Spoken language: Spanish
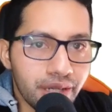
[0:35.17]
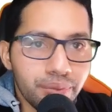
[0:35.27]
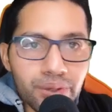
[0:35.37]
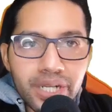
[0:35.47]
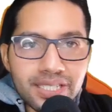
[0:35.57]
por
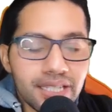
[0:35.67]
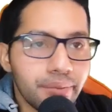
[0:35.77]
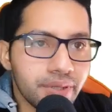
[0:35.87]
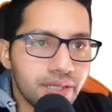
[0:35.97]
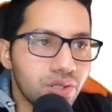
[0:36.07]
ejemplo, ahora
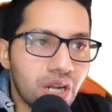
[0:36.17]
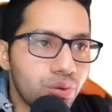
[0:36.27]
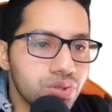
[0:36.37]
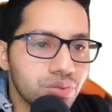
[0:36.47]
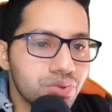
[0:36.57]
ChatGPT yo
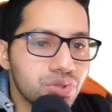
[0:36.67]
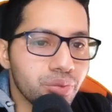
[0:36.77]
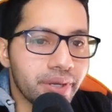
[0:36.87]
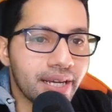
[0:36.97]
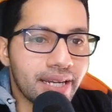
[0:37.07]
la uso
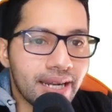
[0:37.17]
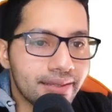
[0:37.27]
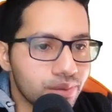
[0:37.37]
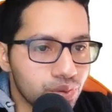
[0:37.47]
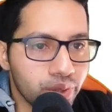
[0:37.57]
mucho para crear
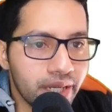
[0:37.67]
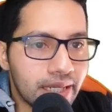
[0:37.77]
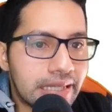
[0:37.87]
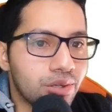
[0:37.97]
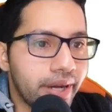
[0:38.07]
la estructura
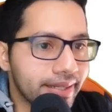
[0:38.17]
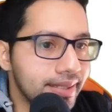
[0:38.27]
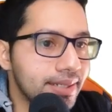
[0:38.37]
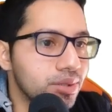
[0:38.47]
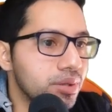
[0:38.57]
de, los
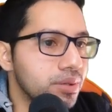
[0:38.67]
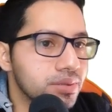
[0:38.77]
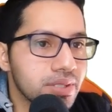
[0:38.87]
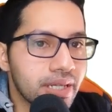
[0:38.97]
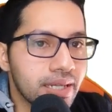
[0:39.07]

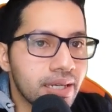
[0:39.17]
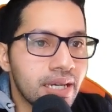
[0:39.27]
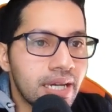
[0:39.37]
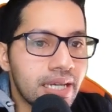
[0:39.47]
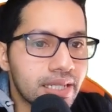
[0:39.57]
artículos,
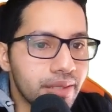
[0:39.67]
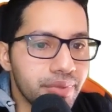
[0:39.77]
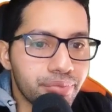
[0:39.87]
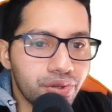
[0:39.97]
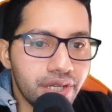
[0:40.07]
de,
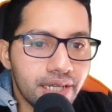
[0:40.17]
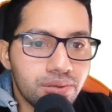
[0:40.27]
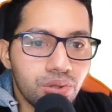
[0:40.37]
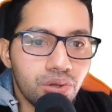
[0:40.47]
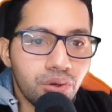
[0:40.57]
mi
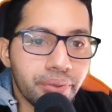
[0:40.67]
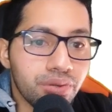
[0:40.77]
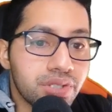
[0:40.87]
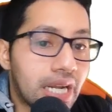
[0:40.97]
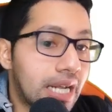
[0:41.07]
proyecto, o
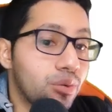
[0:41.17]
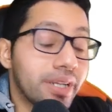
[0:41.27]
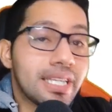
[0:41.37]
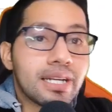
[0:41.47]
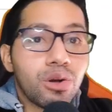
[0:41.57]
preguntarle
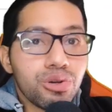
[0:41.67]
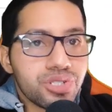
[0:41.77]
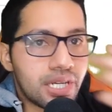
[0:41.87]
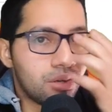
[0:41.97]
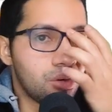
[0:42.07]
cualquier
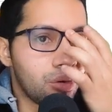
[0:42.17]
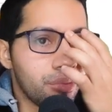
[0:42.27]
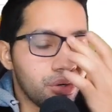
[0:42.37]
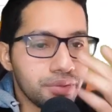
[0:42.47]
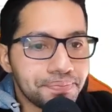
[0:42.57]
cosa, ¿no?
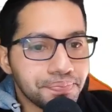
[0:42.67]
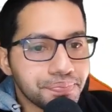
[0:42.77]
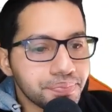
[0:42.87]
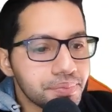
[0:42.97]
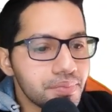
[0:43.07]
Como
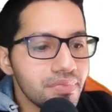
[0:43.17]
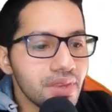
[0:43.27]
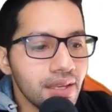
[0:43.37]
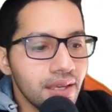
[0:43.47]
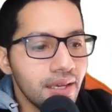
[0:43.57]

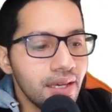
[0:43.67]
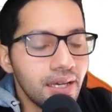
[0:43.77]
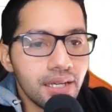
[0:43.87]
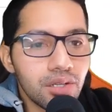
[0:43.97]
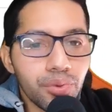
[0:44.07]

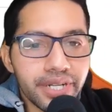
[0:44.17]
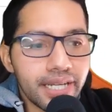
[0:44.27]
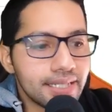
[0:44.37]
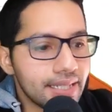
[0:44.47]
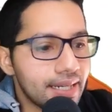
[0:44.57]
cómo
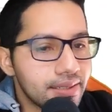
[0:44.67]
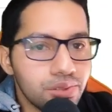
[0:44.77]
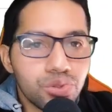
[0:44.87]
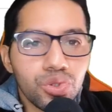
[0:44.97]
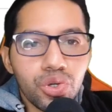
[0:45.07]
crear canales
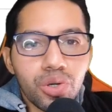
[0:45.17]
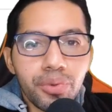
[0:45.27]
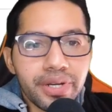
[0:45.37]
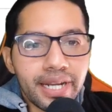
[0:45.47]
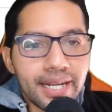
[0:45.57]
de YouTube,
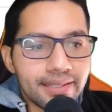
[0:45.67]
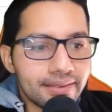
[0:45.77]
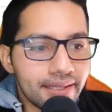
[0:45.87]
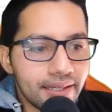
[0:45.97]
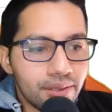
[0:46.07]
cómo crear
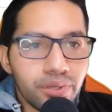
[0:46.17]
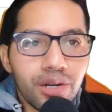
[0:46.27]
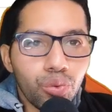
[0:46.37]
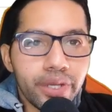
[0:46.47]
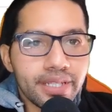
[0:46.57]
este,
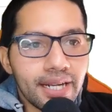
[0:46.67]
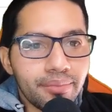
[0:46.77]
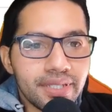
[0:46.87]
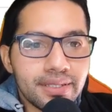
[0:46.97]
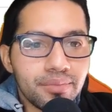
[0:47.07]
una web
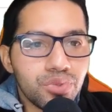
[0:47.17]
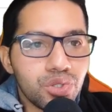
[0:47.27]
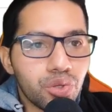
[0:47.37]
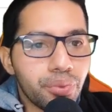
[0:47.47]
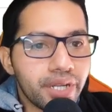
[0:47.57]
realmente
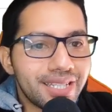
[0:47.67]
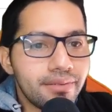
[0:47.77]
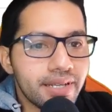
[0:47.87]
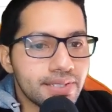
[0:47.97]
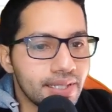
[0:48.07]
muy
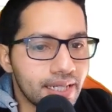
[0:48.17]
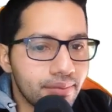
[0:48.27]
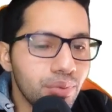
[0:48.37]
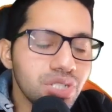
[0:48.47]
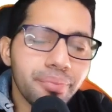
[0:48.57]
corporativa,
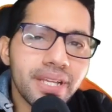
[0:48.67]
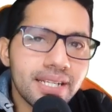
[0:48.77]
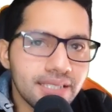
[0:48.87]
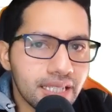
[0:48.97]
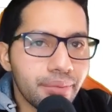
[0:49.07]
etc. Vamos a
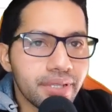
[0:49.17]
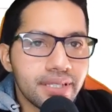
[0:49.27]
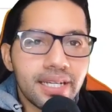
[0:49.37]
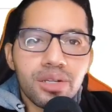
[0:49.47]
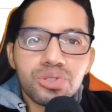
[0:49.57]
pedirle a
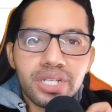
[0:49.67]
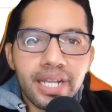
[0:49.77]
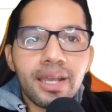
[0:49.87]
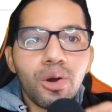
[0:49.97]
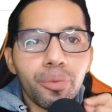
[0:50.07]
ChatGPT que nos
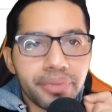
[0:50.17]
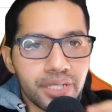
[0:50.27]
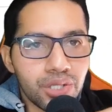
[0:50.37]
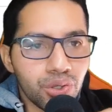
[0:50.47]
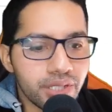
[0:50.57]
cree
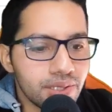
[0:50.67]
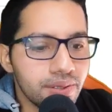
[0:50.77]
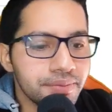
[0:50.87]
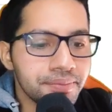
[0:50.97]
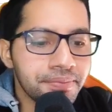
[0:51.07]
opiniones,
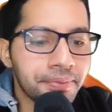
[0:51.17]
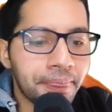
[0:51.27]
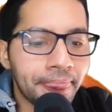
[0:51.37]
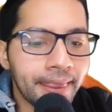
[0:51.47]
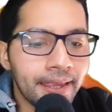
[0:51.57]
¿no?
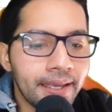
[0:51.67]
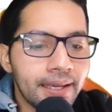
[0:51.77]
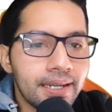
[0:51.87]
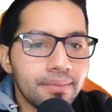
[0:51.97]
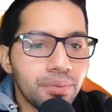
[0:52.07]

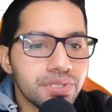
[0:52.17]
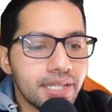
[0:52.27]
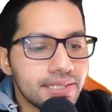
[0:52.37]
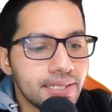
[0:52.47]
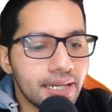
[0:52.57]

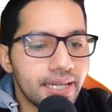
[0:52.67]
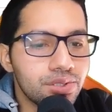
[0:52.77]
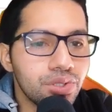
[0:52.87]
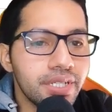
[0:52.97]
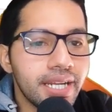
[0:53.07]
Vamos a
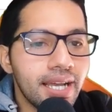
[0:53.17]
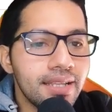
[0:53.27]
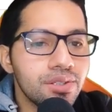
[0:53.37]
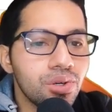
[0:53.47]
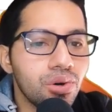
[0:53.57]
decirle, estoy
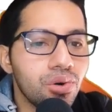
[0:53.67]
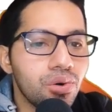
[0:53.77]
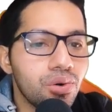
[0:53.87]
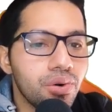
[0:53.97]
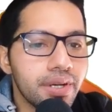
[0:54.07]
creando,
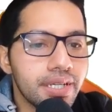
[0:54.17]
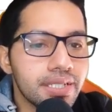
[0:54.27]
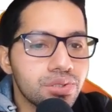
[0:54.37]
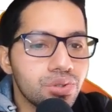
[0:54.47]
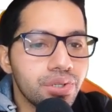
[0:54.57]

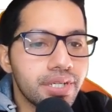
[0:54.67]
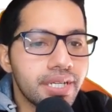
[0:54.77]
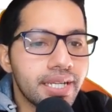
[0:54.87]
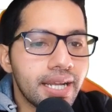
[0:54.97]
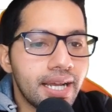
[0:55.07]
estoy
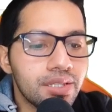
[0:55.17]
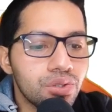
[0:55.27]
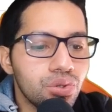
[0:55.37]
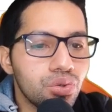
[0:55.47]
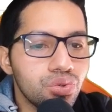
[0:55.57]

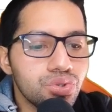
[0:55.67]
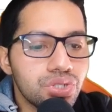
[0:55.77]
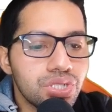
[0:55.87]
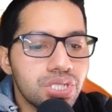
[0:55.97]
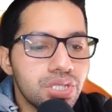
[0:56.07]
creando
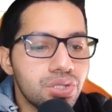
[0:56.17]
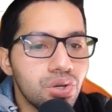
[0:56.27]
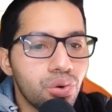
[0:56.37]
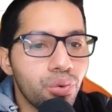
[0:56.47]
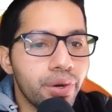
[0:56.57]
un
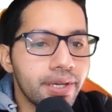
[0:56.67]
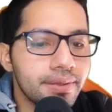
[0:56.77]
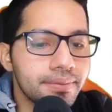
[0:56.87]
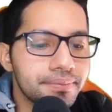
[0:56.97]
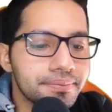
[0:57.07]
sitio
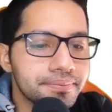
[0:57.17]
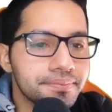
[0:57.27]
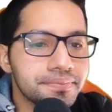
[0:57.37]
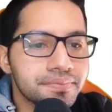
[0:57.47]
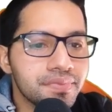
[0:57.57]
web
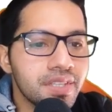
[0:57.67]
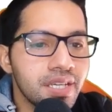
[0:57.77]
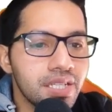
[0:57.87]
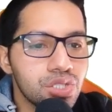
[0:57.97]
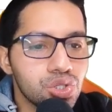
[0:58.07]

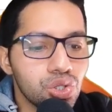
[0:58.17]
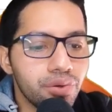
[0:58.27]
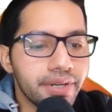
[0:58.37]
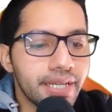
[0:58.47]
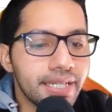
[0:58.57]

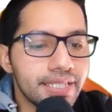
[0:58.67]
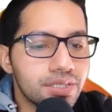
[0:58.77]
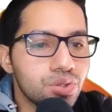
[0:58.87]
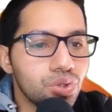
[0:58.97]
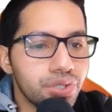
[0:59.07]
sobre
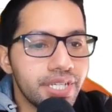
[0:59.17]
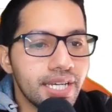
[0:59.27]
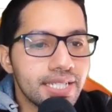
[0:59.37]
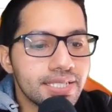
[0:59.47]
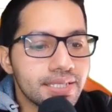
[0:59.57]

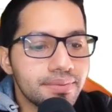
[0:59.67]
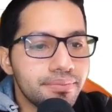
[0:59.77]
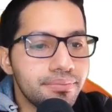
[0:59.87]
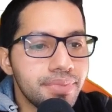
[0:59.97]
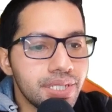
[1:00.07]
historias
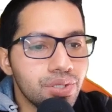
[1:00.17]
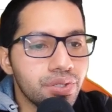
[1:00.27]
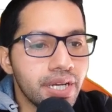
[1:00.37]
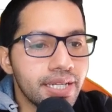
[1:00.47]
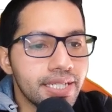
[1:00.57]

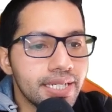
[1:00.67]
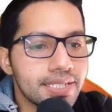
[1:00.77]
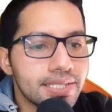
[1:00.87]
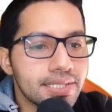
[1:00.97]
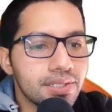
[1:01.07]

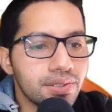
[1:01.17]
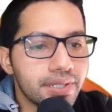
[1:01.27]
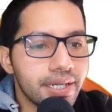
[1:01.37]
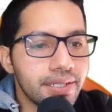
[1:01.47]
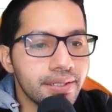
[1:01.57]
millonarias,
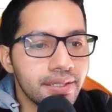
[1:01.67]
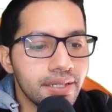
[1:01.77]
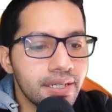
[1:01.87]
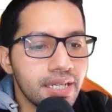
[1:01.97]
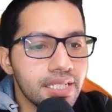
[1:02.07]
¿ok?
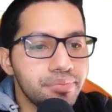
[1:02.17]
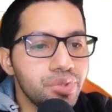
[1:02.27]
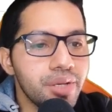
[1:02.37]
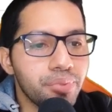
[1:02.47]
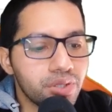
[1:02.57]
Es
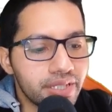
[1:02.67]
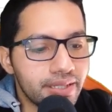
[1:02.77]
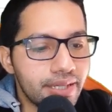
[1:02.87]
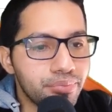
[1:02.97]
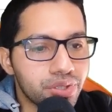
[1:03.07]
muy
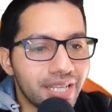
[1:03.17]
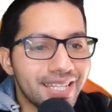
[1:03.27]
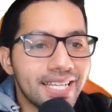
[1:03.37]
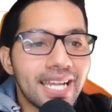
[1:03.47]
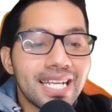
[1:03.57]

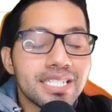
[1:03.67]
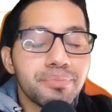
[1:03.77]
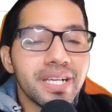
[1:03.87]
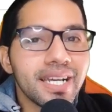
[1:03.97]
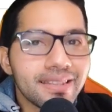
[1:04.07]
importante que le
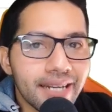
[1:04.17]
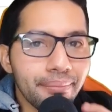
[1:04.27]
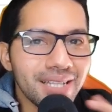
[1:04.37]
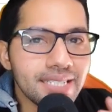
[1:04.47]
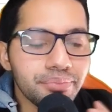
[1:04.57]
explique.
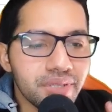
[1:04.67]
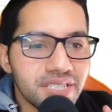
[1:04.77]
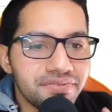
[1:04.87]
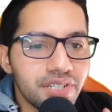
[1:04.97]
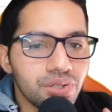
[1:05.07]
Entre más
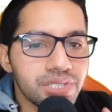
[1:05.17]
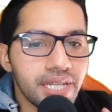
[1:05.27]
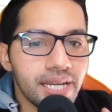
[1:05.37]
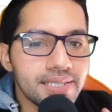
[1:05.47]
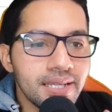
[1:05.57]
específico
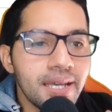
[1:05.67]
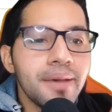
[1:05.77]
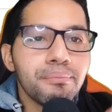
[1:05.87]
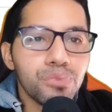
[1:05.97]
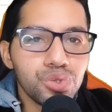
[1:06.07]
seas,
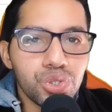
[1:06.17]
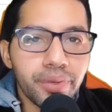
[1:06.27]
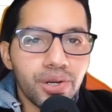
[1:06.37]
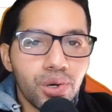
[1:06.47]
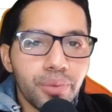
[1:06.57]
mucho
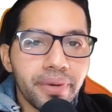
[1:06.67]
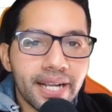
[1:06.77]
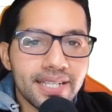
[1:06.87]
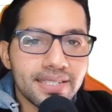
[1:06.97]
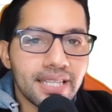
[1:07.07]
mejor
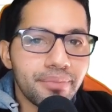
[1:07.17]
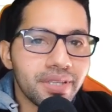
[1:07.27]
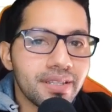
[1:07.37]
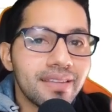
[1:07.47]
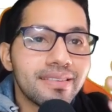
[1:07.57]
para que
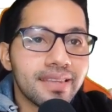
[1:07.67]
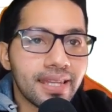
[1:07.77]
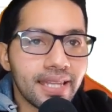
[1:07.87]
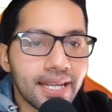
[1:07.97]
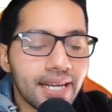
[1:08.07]
ChatGPT
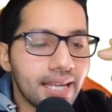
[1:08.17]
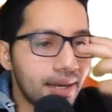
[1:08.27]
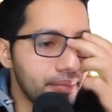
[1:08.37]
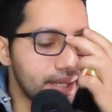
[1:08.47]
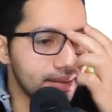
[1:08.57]
te dé
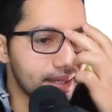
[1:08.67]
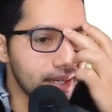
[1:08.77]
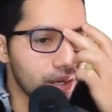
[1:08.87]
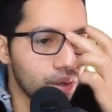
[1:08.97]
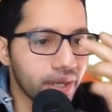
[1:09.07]

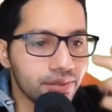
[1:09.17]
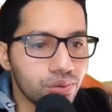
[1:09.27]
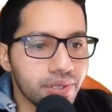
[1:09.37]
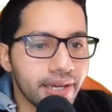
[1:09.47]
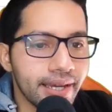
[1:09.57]
realmente lo que
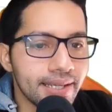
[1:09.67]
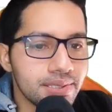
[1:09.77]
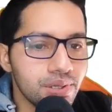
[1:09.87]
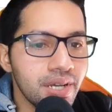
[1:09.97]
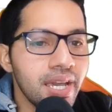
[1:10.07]
tú
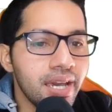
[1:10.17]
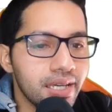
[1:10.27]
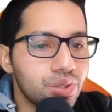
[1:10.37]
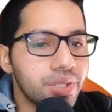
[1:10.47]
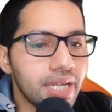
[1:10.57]
quieres, ¿no?
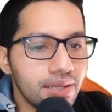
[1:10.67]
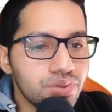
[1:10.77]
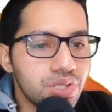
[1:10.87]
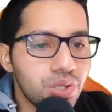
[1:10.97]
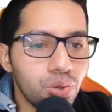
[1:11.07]
Estoy
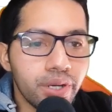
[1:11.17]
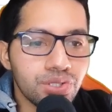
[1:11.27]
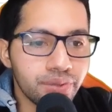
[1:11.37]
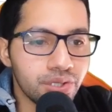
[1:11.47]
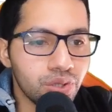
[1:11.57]
creando un sitio
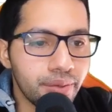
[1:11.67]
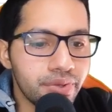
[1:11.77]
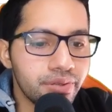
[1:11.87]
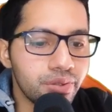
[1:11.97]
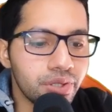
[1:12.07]
web sobre historia
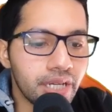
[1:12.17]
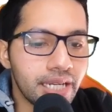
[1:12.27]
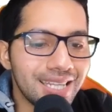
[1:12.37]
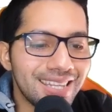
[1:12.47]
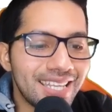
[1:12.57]

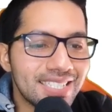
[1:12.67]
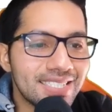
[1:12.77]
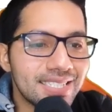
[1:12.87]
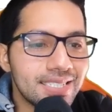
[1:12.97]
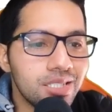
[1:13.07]
millonaria.
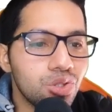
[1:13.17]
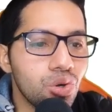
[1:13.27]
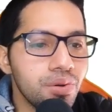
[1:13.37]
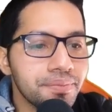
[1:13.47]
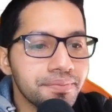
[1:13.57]

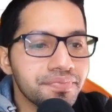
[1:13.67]
Necesito